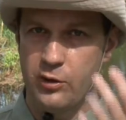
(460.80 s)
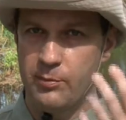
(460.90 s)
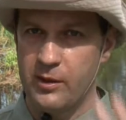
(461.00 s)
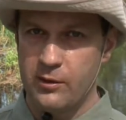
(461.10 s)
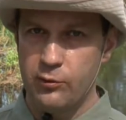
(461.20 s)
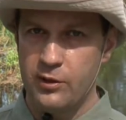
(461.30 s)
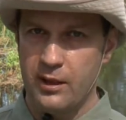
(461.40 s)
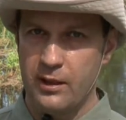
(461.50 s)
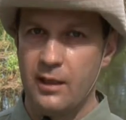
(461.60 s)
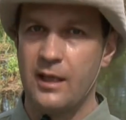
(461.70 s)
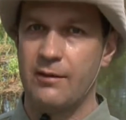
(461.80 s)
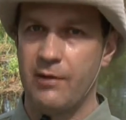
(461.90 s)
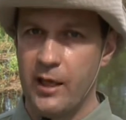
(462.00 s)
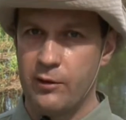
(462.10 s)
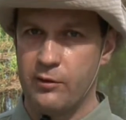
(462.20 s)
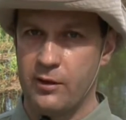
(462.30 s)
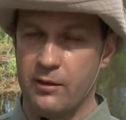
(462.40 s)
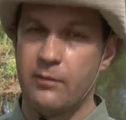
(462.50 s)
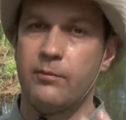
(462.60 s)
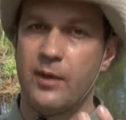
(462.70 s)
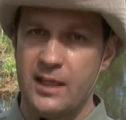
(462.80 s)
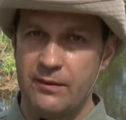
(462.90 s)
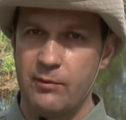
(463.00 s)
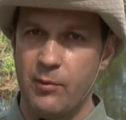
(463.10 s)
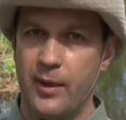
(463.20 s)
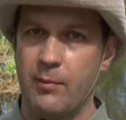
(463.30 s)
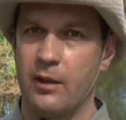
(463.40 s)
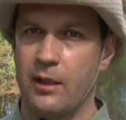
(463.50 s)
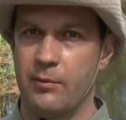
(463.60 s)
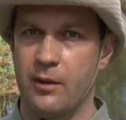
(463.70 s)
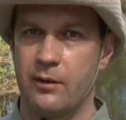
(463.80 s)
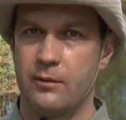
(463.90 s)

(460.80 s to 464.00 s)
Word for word: есть, по сути, являются пассивными приманками?